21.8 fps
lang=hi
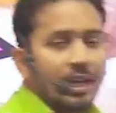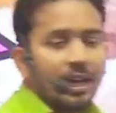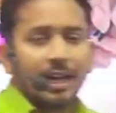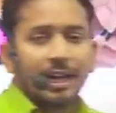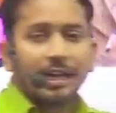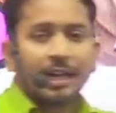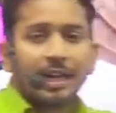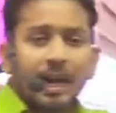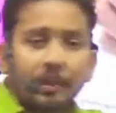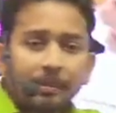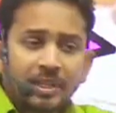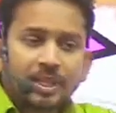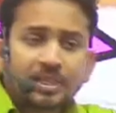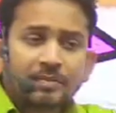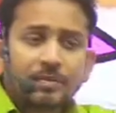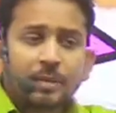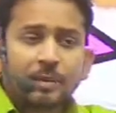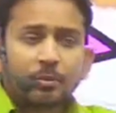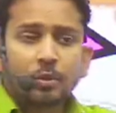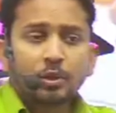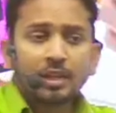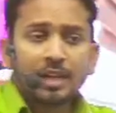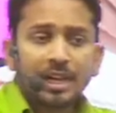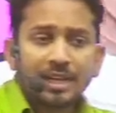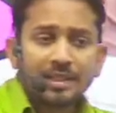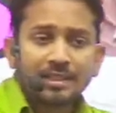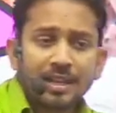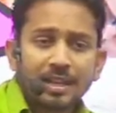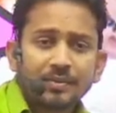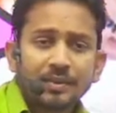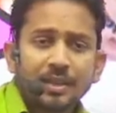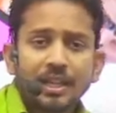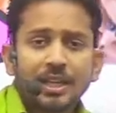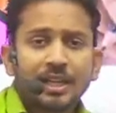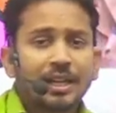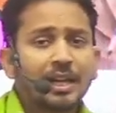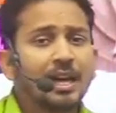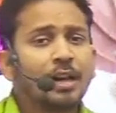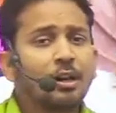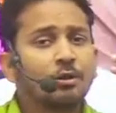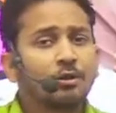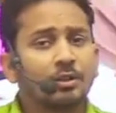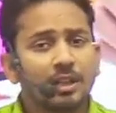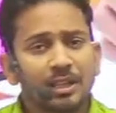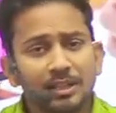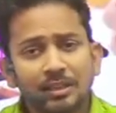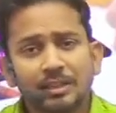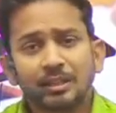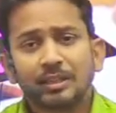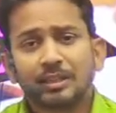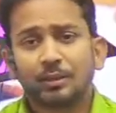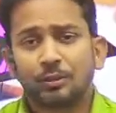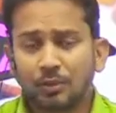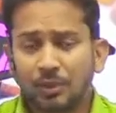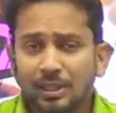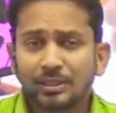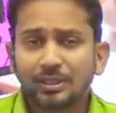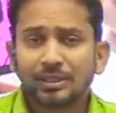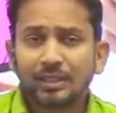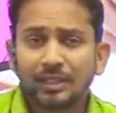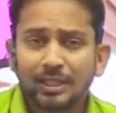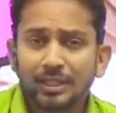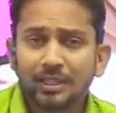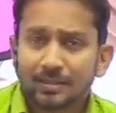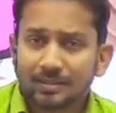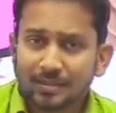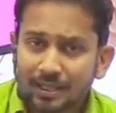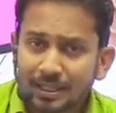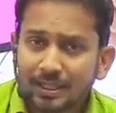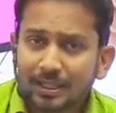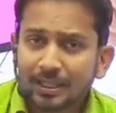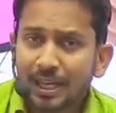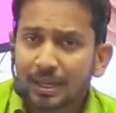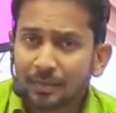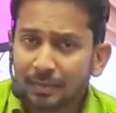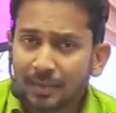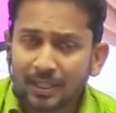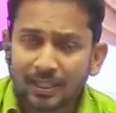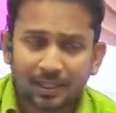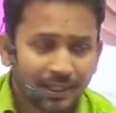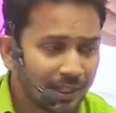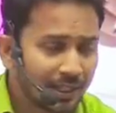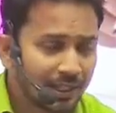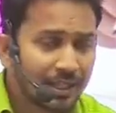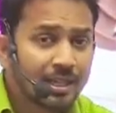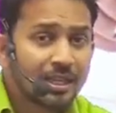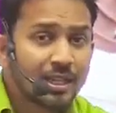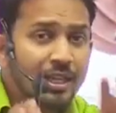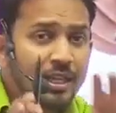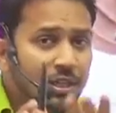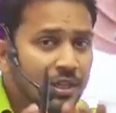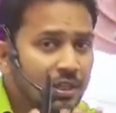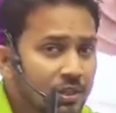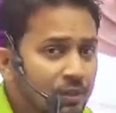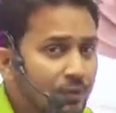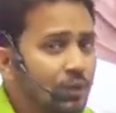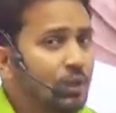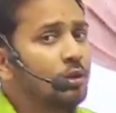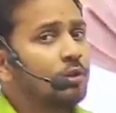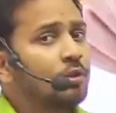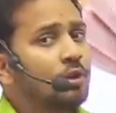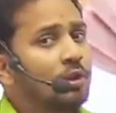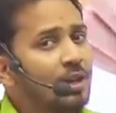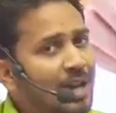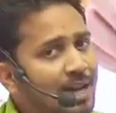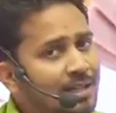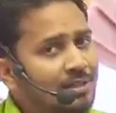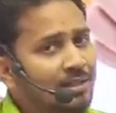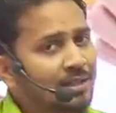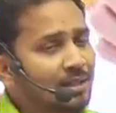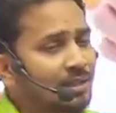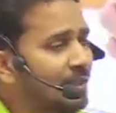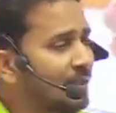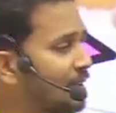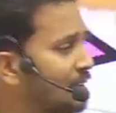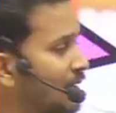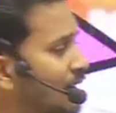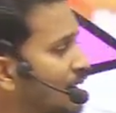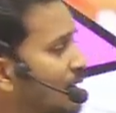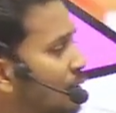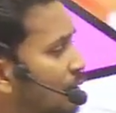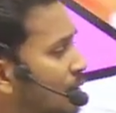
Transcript: अगर आपने इस बार बोर्ड का एग्जाम दे रखा है और टेंथ ट्वेल्थ के रिजल्ट का वेट कर रहे हैं इस वीडियो को लास्ट तक देखिएगा और हम